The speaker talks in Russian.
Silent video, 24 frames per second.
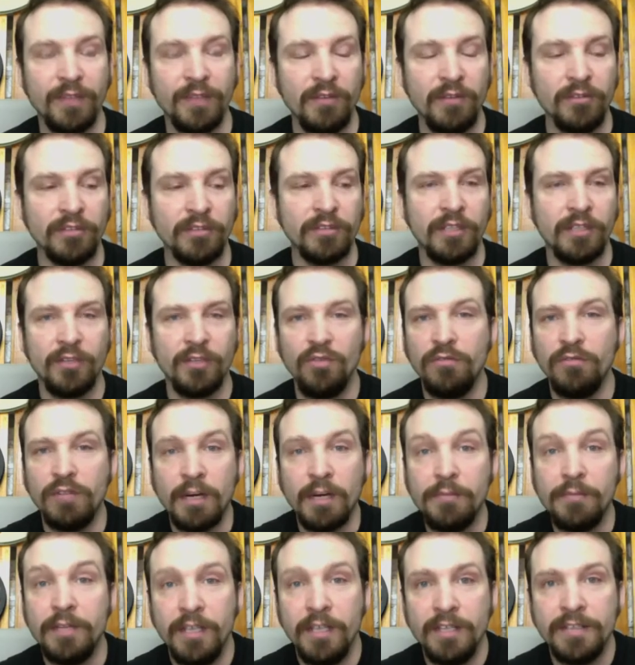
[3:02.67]
Вот, такого
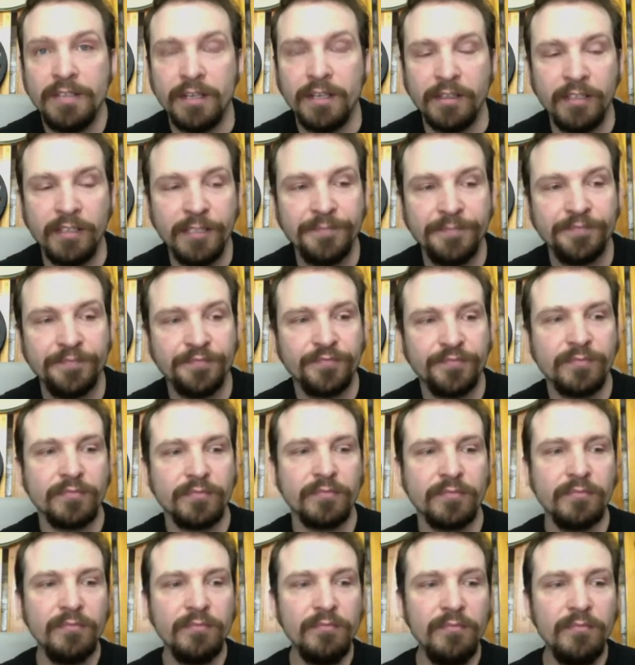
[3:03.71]
как бы нельзя, да?
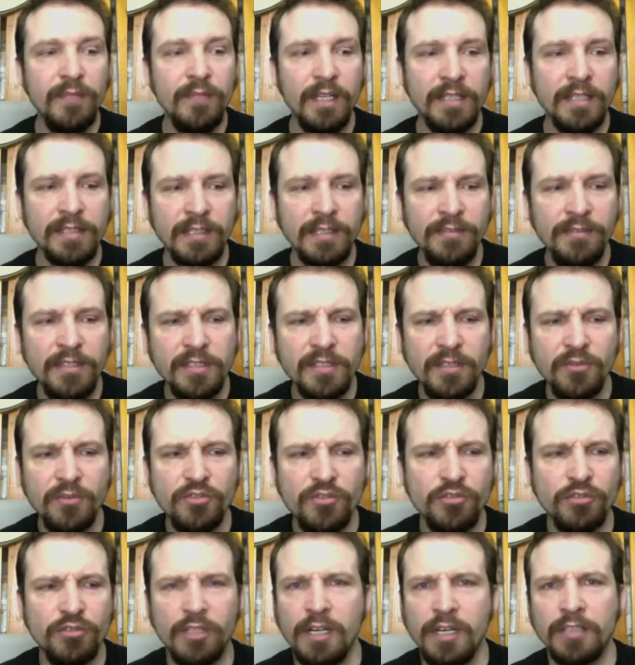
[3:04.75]
Соответственно,
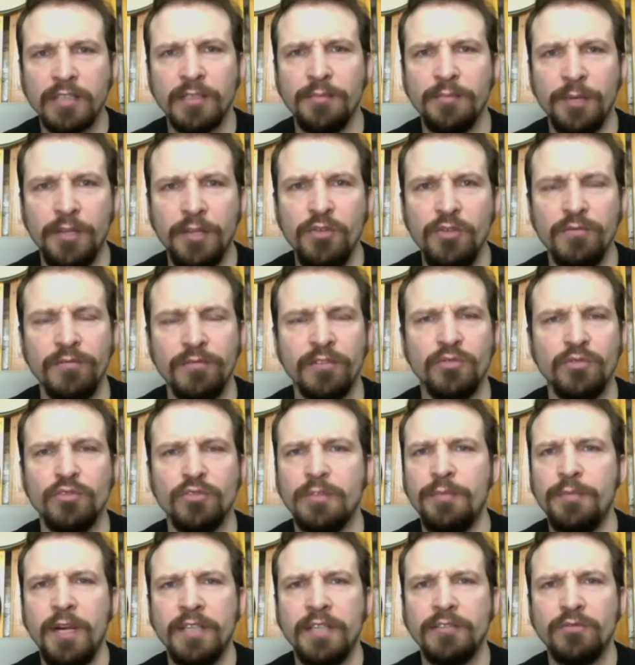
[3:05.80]
нужно что-то как-то придумывать,
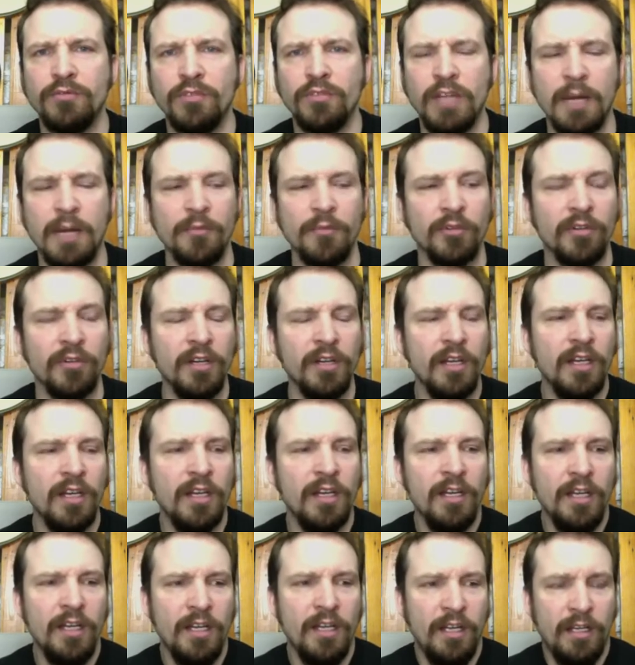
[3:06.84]
утеплять эту камеру.
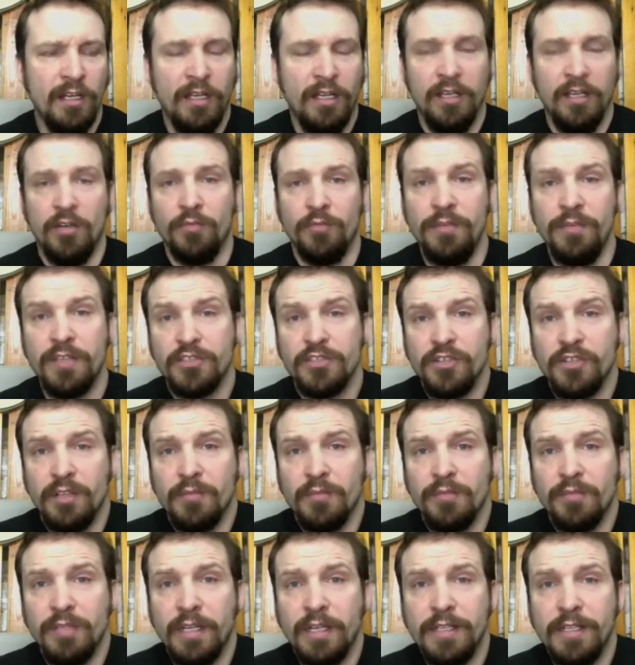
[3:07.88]
У меня
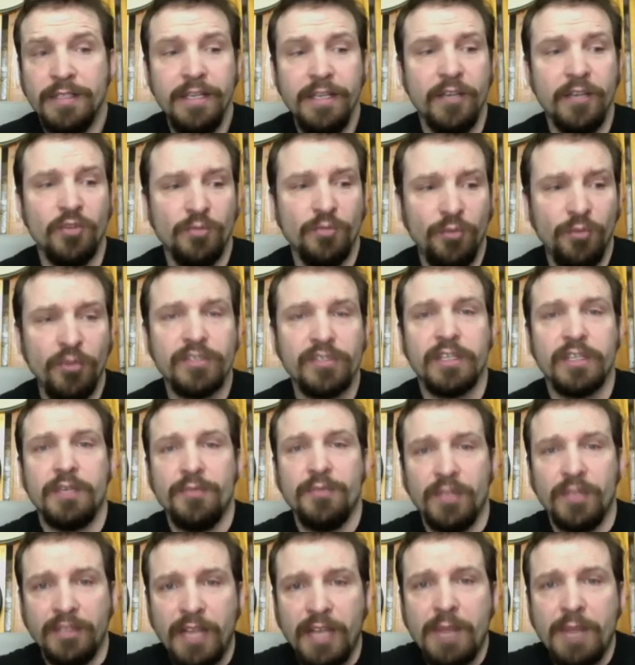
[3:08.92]
сначала была идея, ну, просто
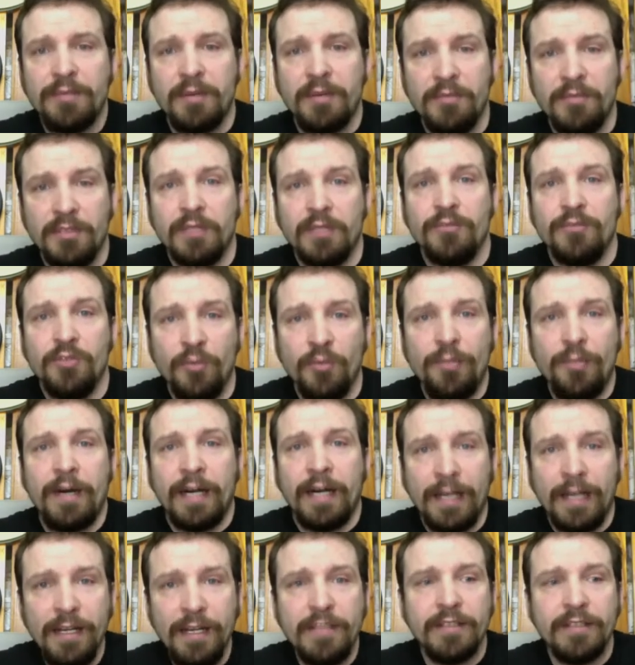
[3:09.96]
какими-то тряпками там ее
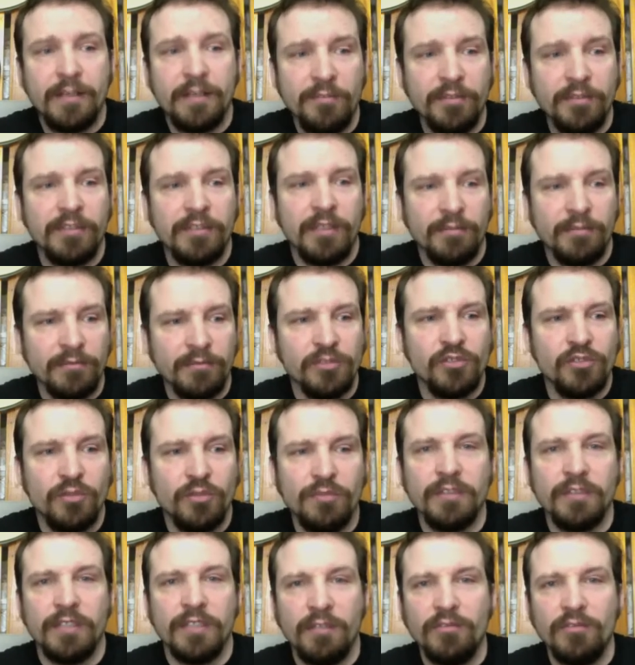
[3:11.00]
покрыть, как бы там,
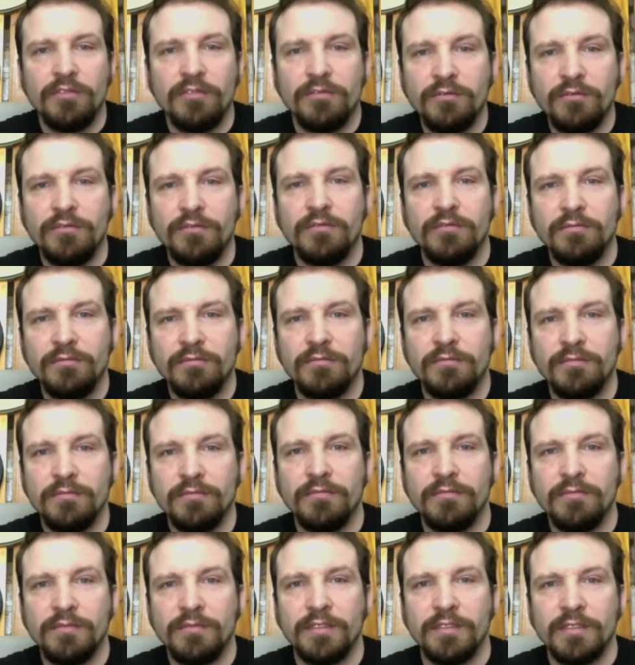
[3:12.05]
чтобы она вот, ну,
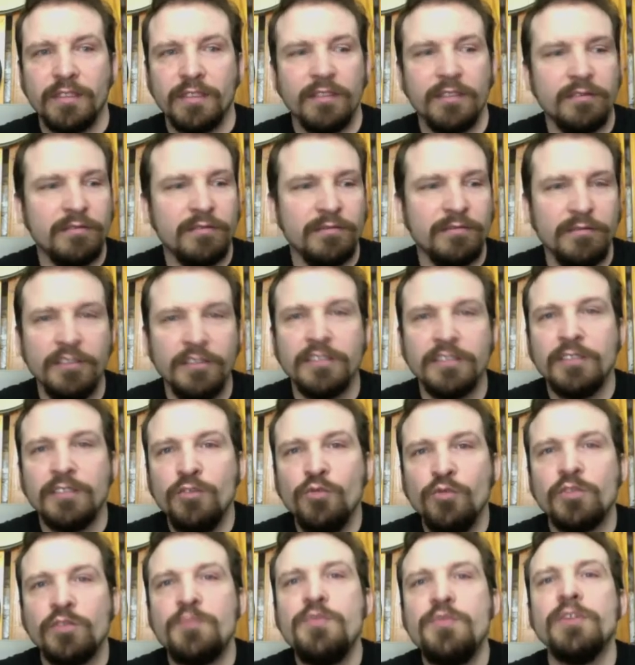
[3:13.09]
так сказать, не,
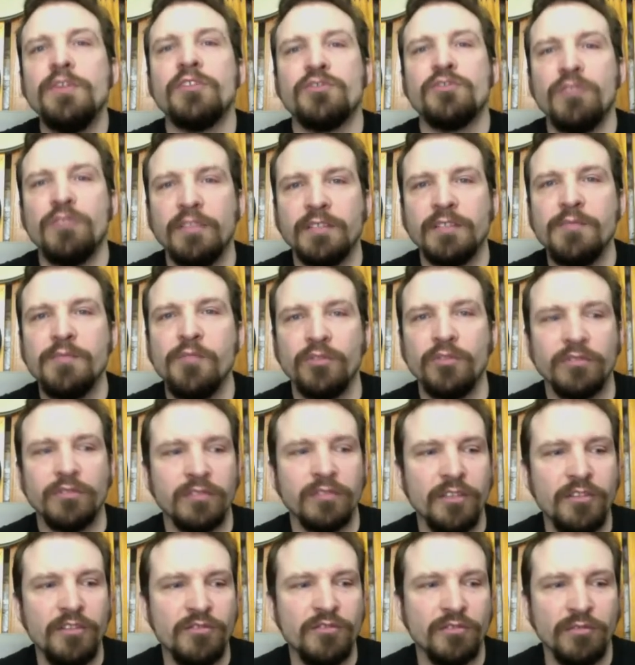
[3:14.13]
не успела, что ли,
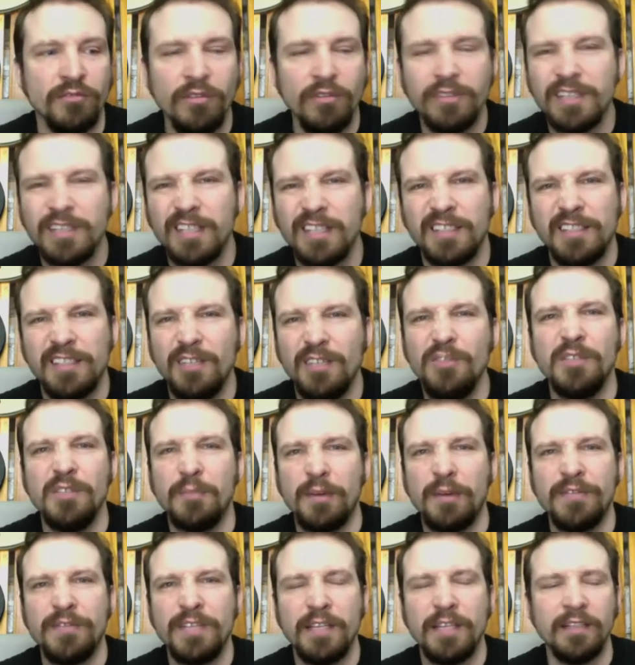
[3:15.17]
замерзнуть или что, но это как-то все равно
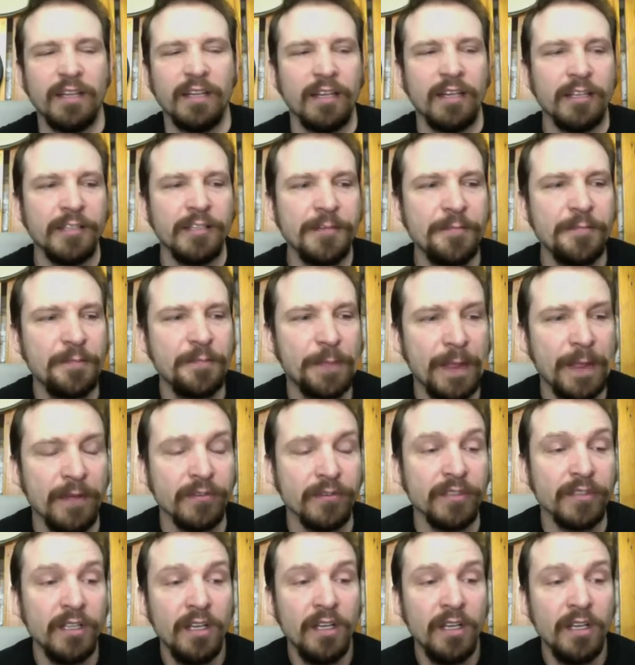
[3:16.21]
непрофессионально, да? Вот. Ну.